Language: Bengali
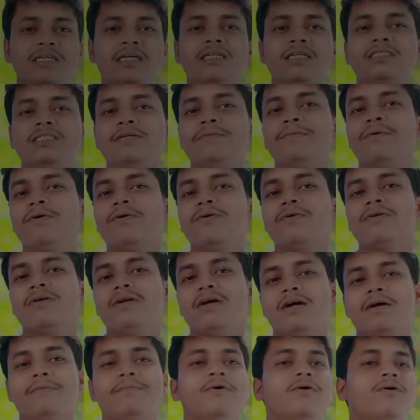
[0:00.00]
জীবন
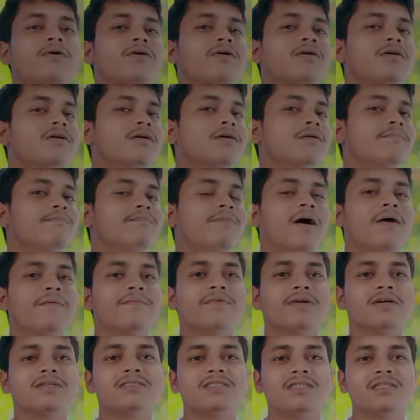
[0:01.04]
এবং
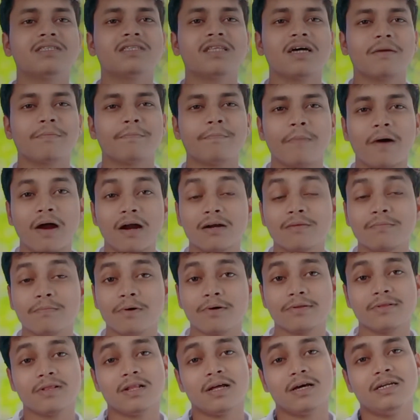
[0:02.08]
ভাবনা চিন্তার পার্ট
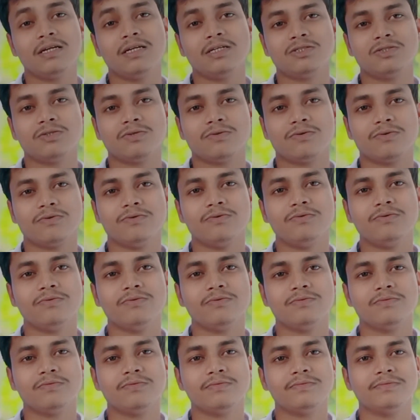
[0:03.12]
বদলানির জন্য
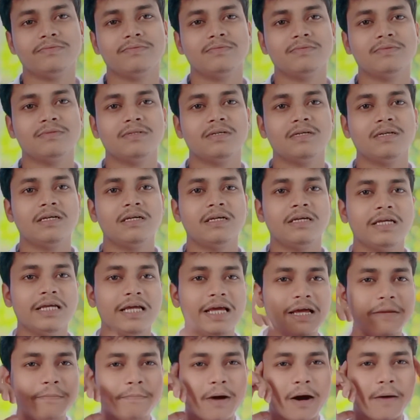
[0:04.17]

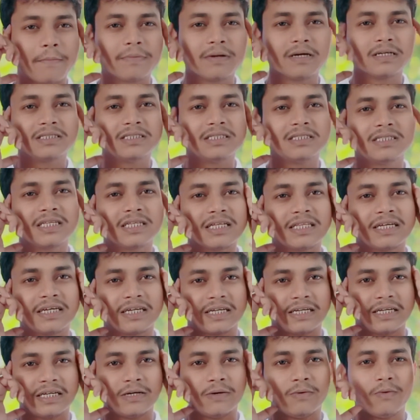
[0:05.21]
এই ভাবনা চিন্তা
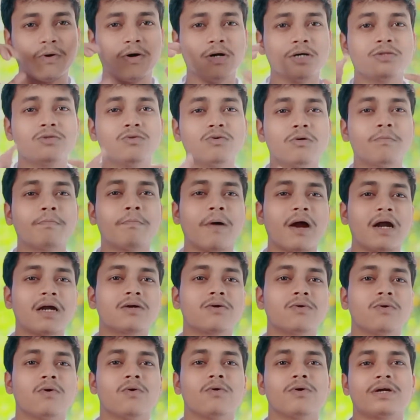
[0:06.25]
থেকে অহেতুক
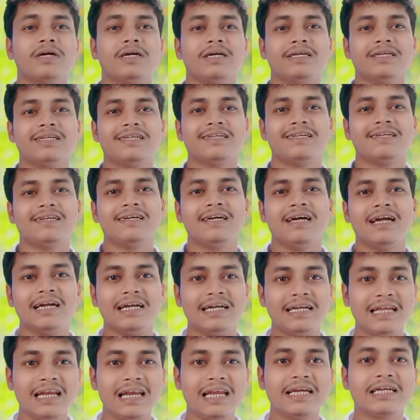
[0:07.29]
পার্টগুলোকে
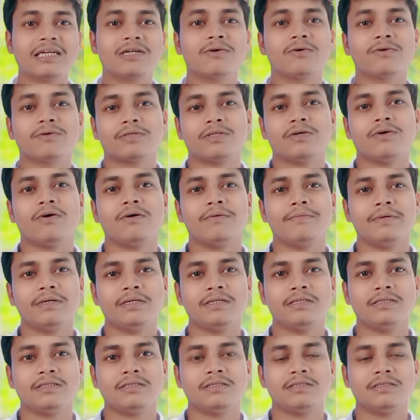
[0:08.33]
ডিলেট করতে হবে
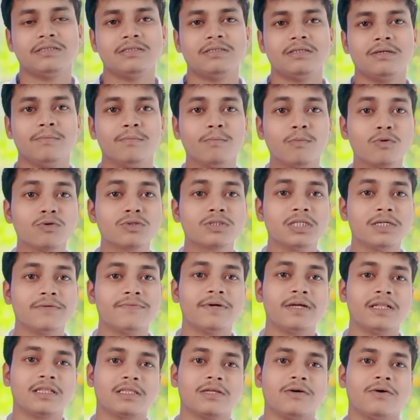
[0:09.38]
মুছে
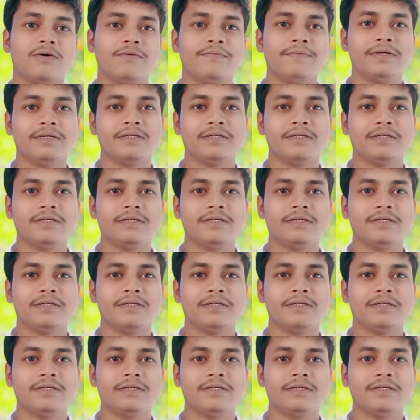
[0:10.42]
ফেলতে হবে